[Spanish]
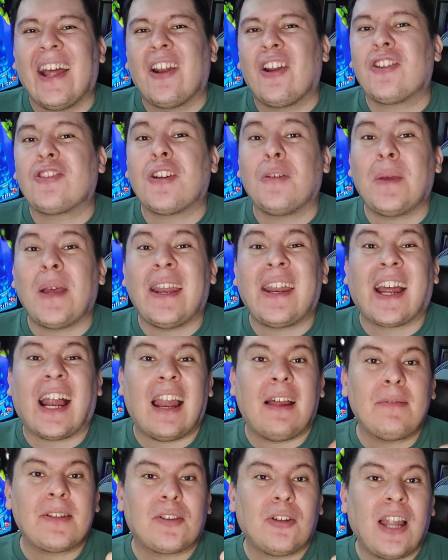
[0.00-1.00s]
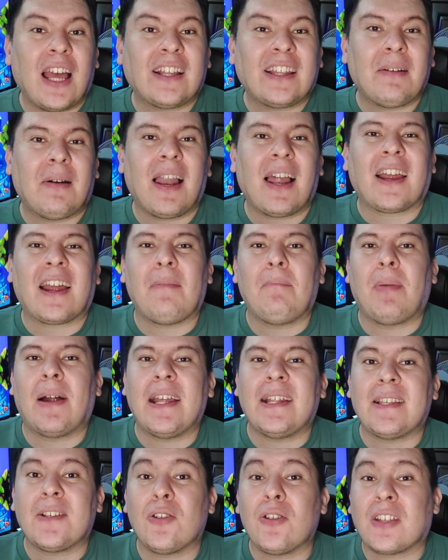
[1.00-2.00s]
No se olvide regalarme su like, activar la
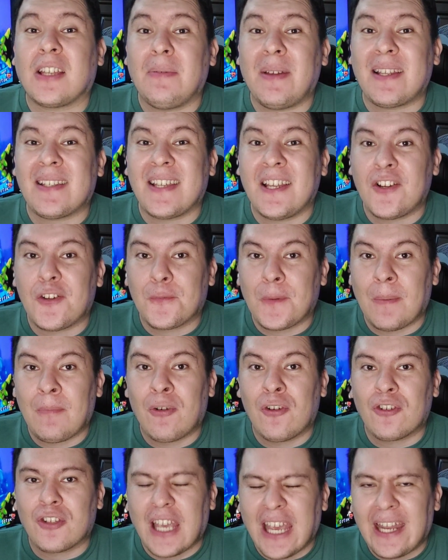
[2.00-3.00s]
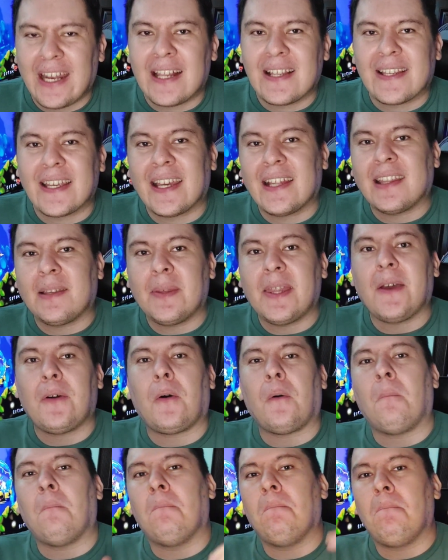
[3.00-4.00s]
campanita y suscribirse y nos vemos en el siguiente
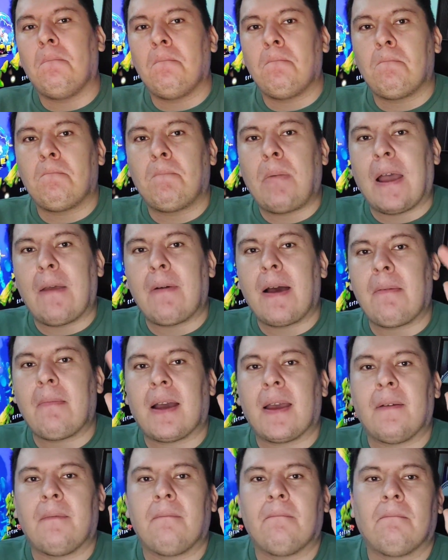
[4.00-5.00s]
video. Bye bye bye.